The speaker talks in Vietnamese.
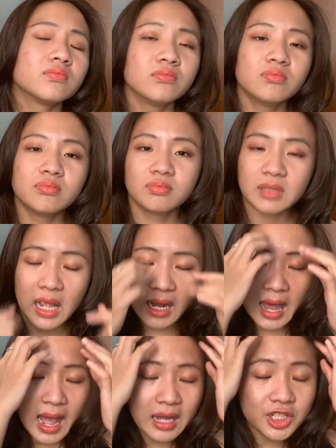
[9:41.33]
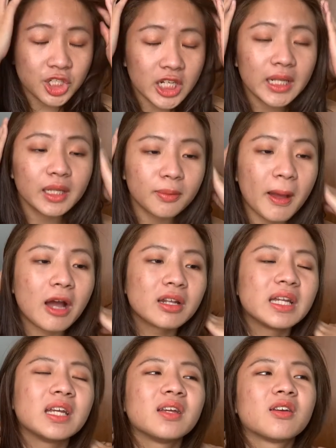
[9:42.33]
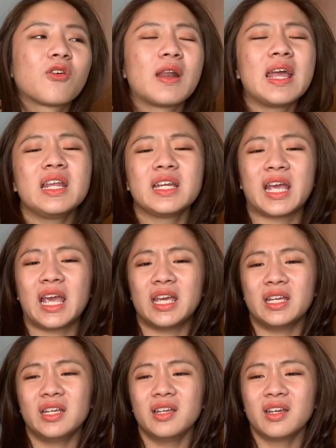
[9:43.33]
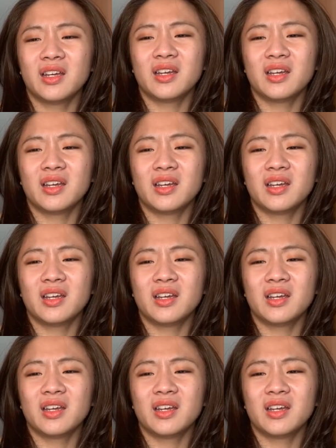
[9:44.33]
Ừ, đấy là chi spa thì có lẽ thì cái